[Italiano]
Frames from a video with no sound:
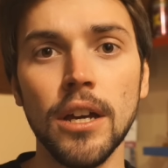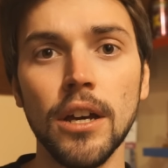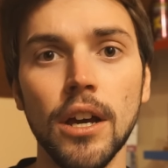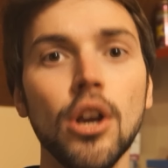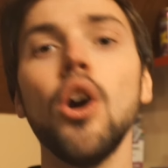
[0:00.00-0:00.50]

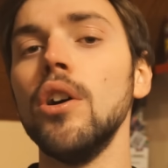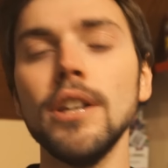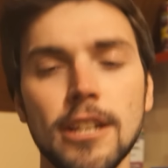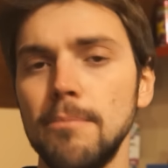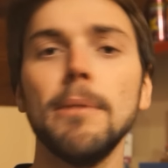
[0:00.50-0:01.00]
eh,
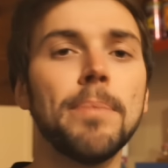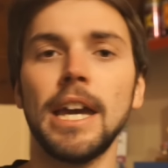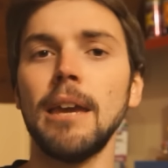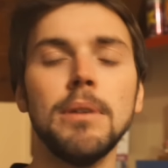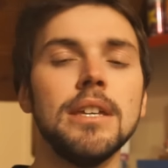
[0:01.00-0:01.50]
con sempre i
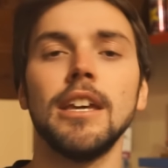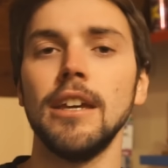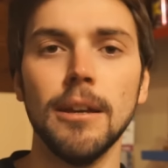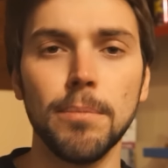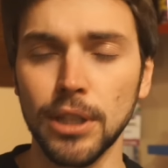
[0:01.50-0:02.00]
premi
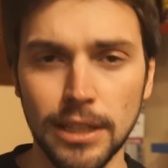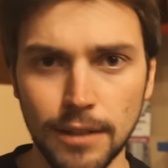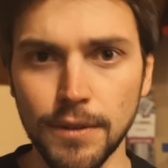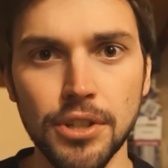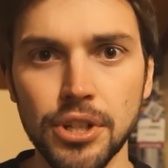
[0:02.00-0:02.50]
che
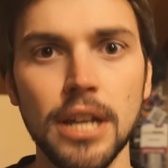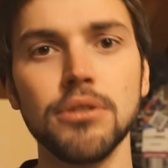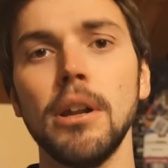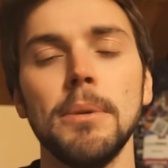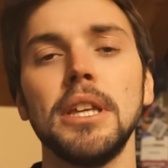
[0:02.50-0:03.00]
potrete vincere, eh,
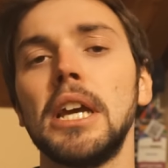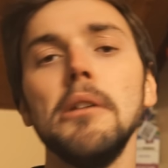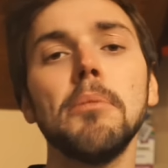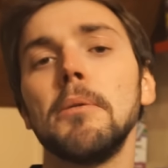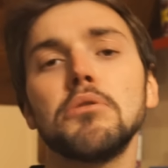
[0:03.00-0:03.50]
solamente che
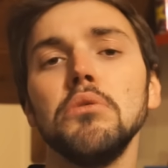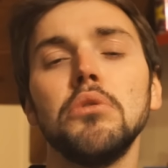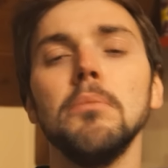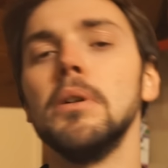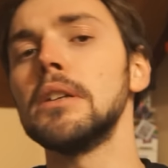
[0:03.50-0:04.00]
il primo è su
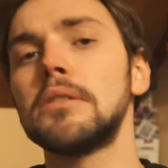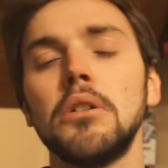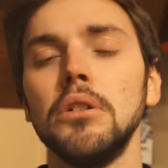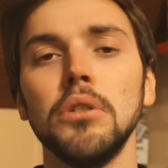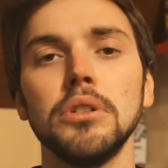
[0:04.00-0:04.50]
YouTube, il
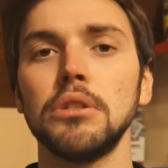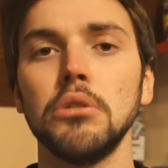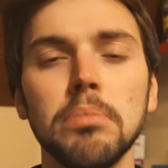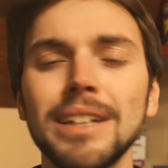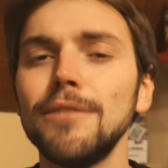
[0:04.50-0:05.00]
secondo è
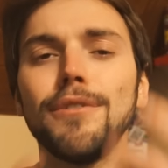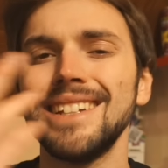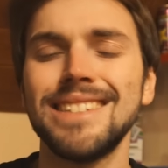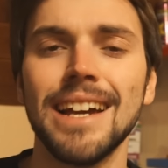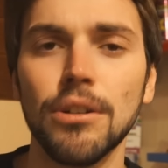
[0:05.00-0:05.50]
stato per
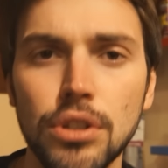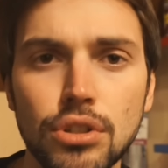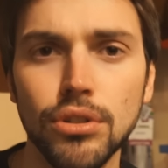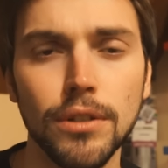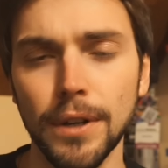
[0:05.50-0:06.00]
differenziare, ho
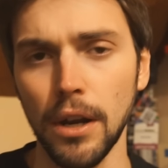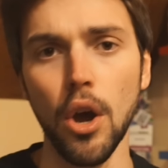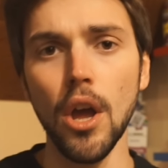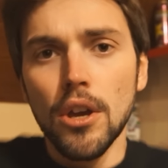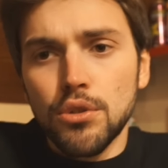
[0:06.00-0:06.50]
deciso di
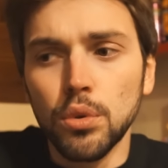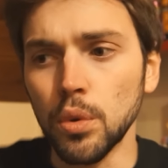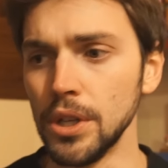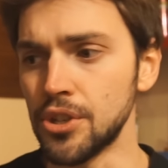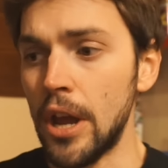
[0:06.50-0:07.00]
farlo su
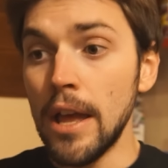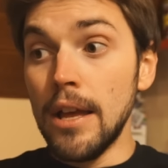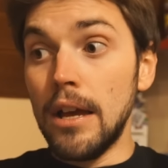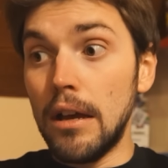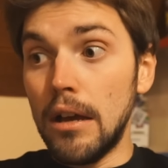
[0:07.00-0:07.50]
Twitch.
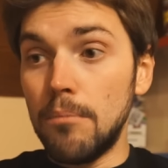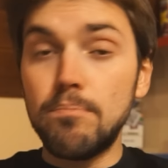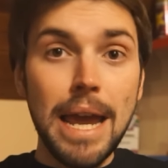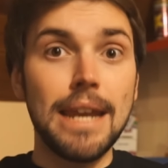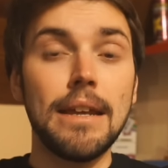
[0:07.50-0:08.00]
Eh,
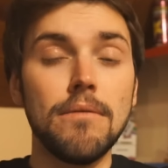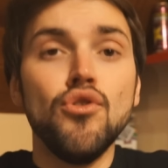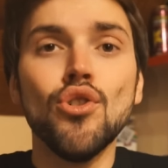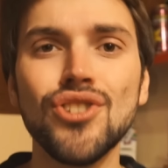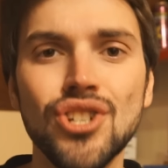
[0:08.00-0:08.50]
bene,
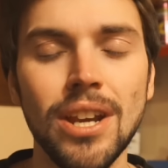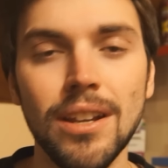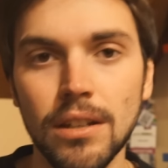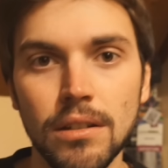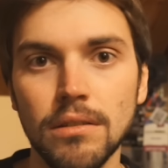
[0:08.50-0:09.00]
non
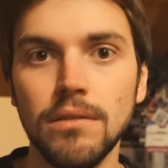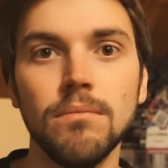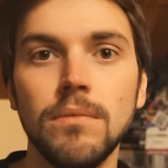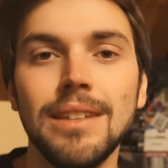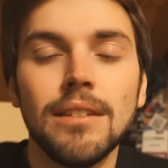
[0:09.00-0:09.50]
c'è eh,
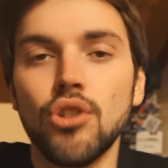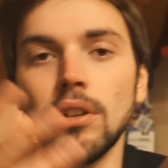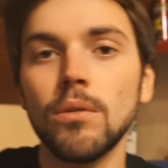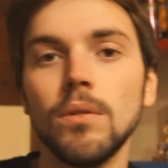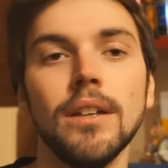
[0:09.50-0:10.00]
niente,
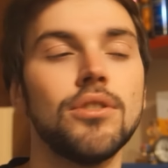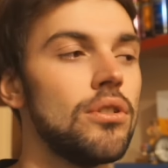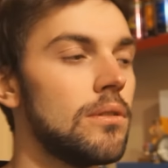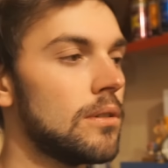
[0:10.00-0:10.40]
cioè, eh, cioè,